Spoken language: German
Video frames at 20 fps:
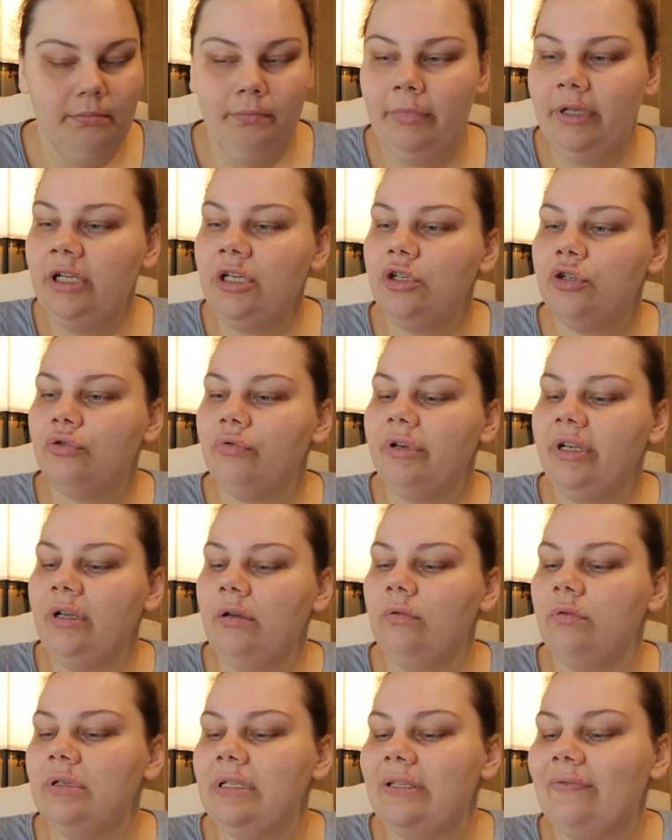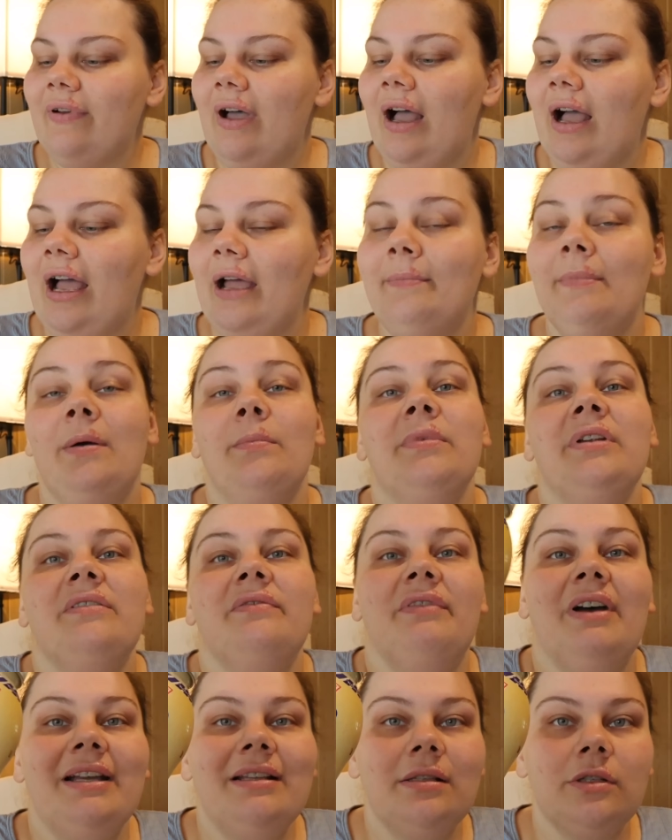Milchdrink und zwar einmal
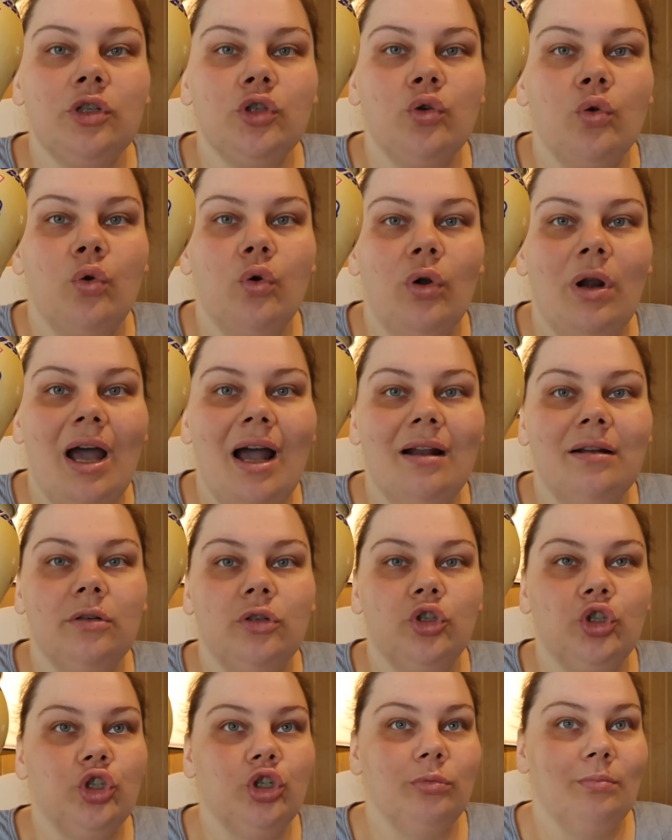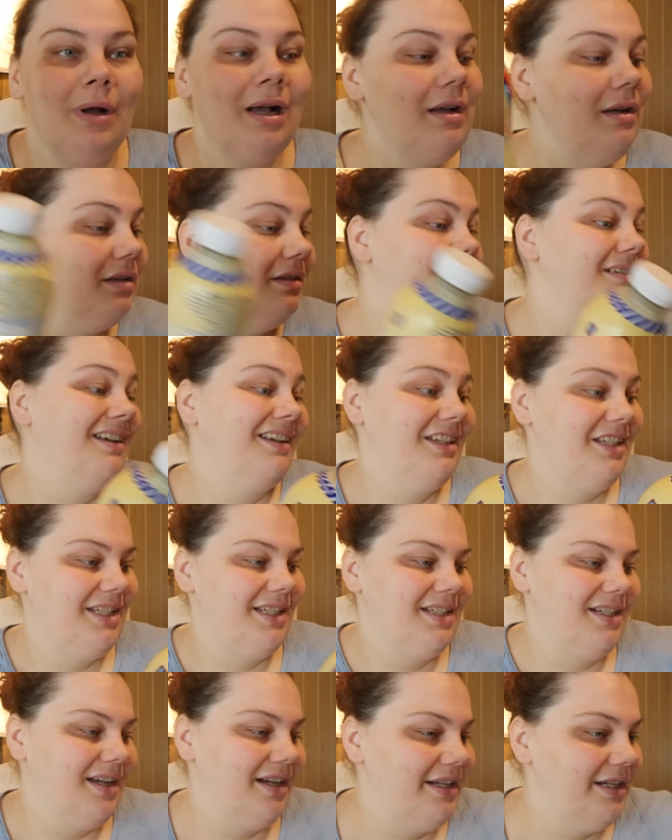mit weiße Schokolade Geschmack.
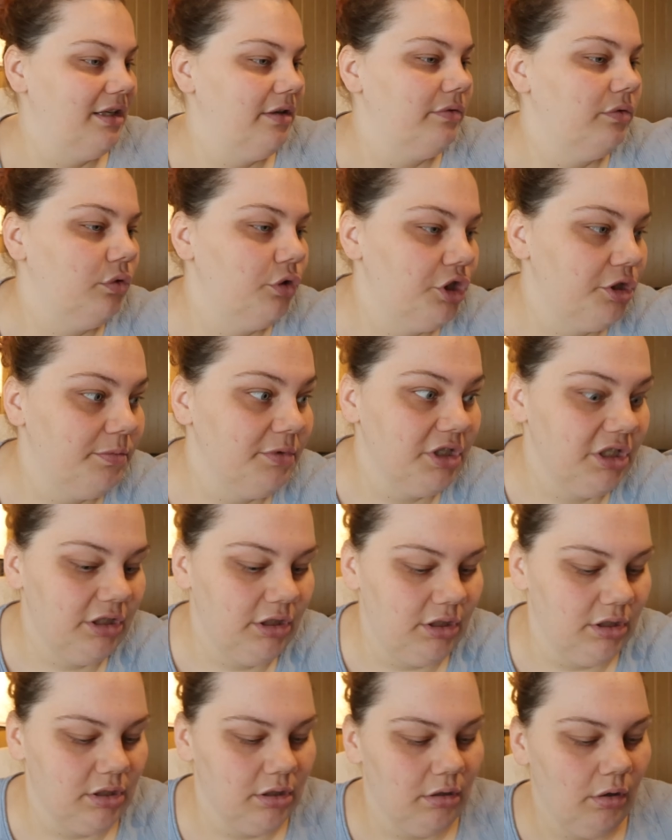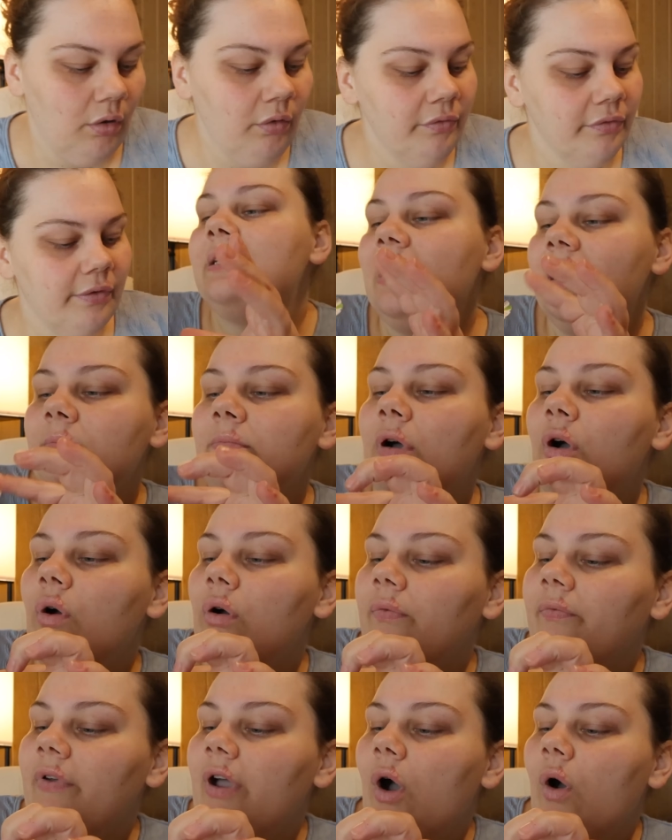Richtig geil, da freue ich mich richtig drauf. Dann
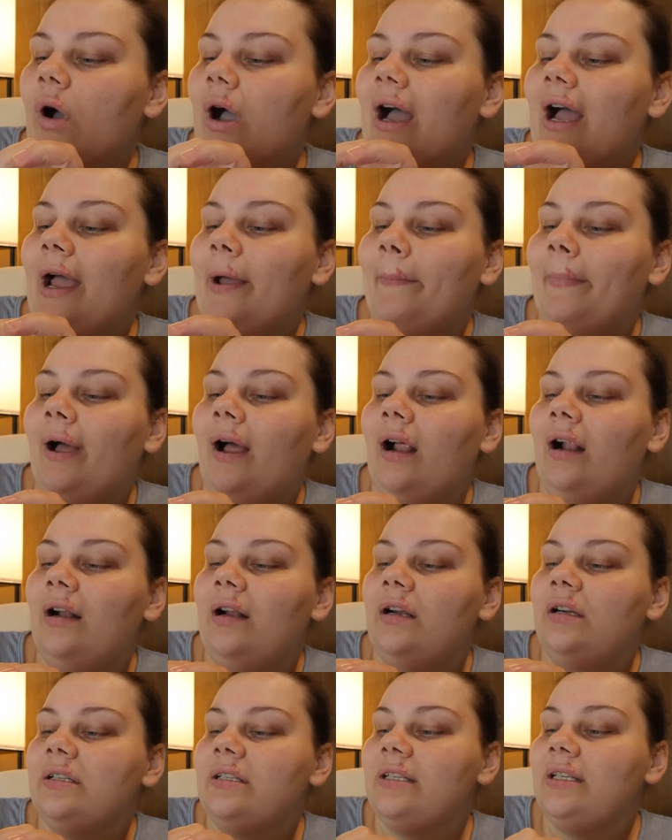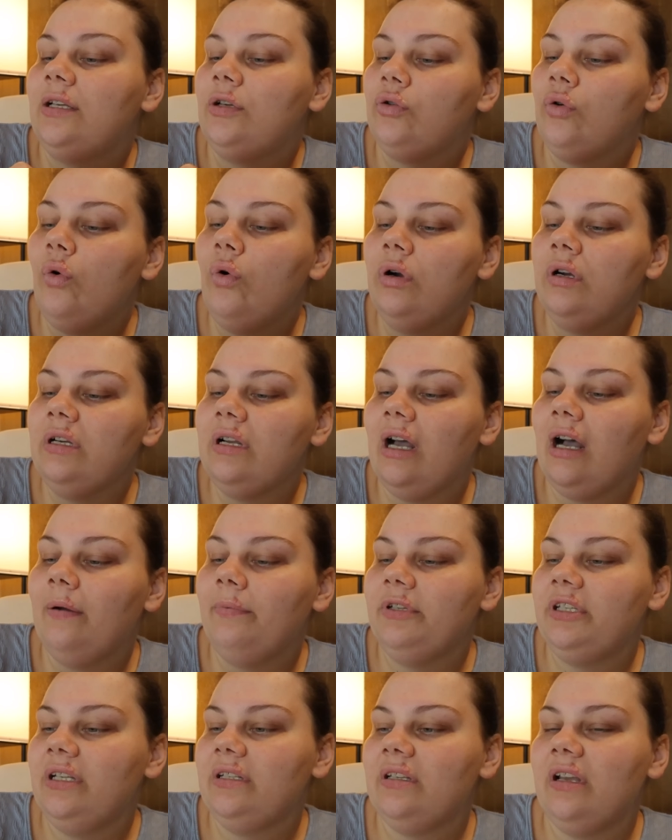brauchen wir auch einmal Zitrone. Da
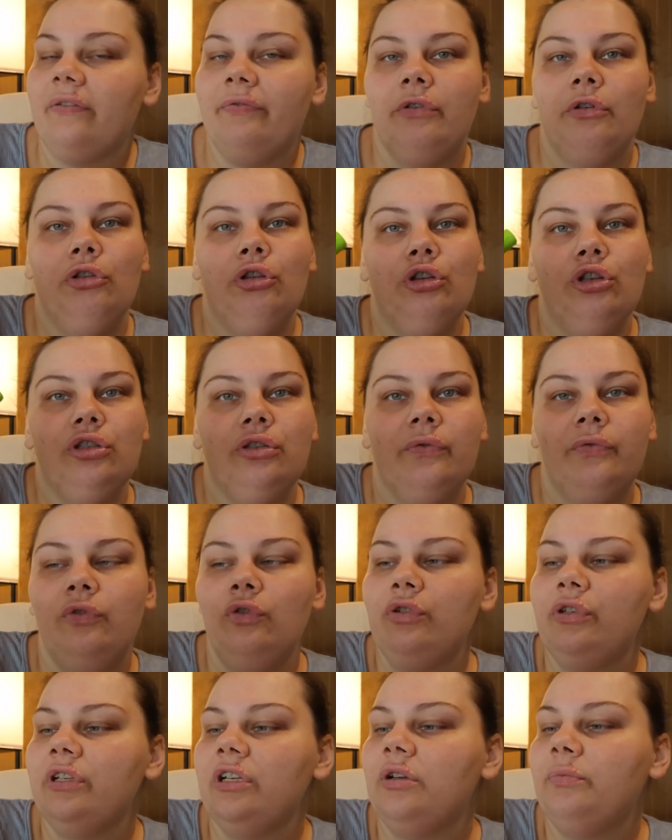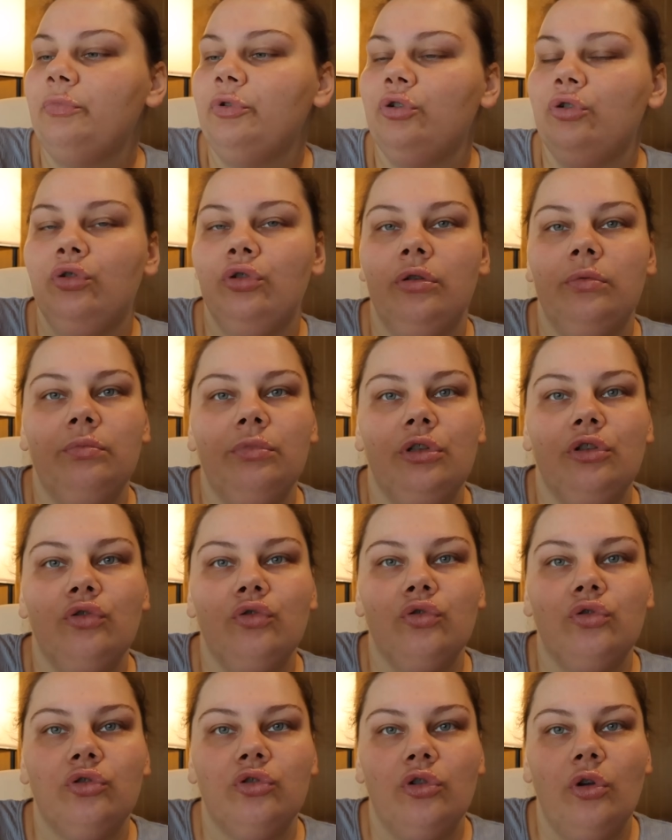habe ich jetzt einfach hier diese flüssige mitgenommen,
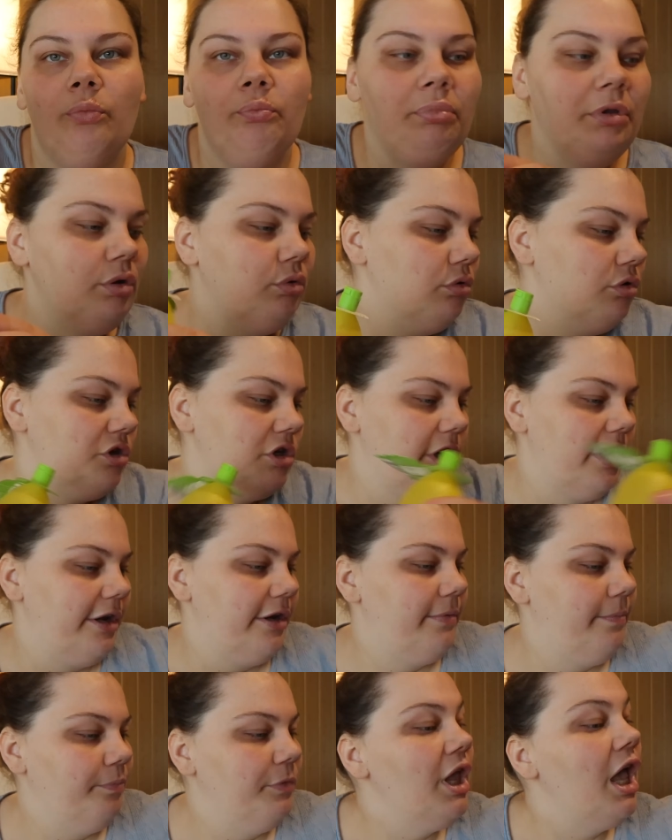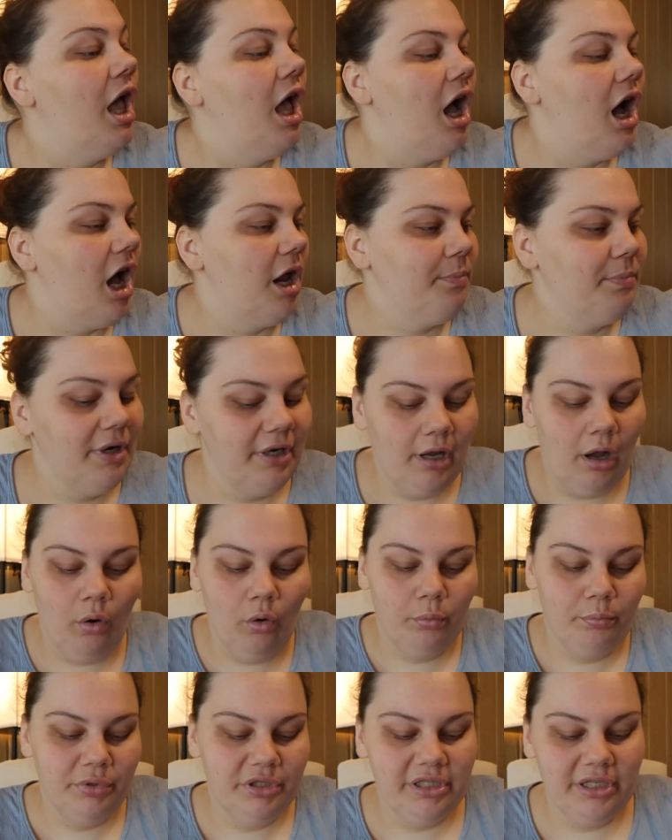dieses Bio-Teil. Hat man ja
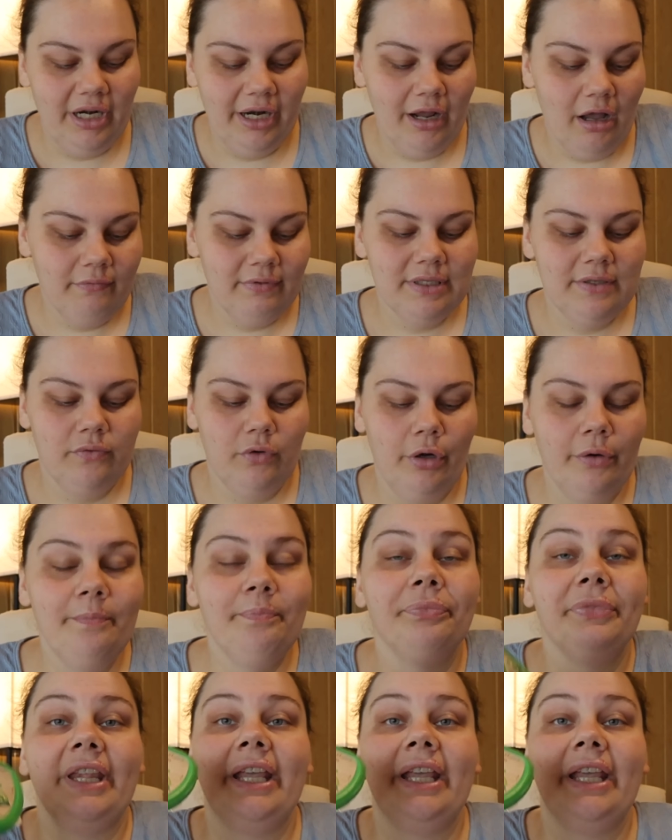auch ein bisschen länger was von.